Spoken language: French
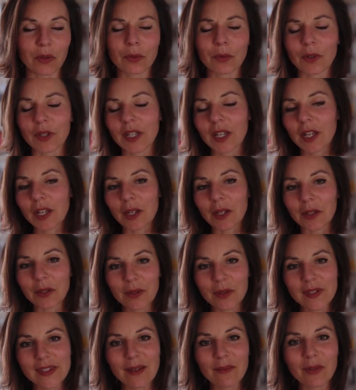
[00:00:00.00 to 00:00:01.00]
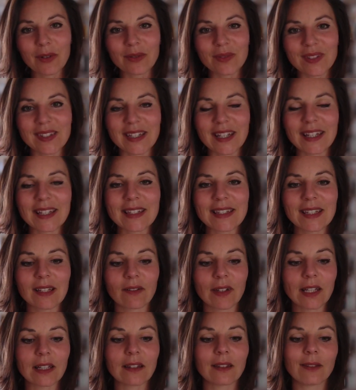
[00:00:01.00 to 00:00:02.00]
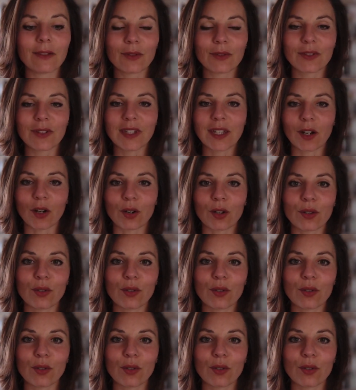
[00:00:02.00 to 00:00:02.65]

Donc, deuxième conseil, ça va être de venir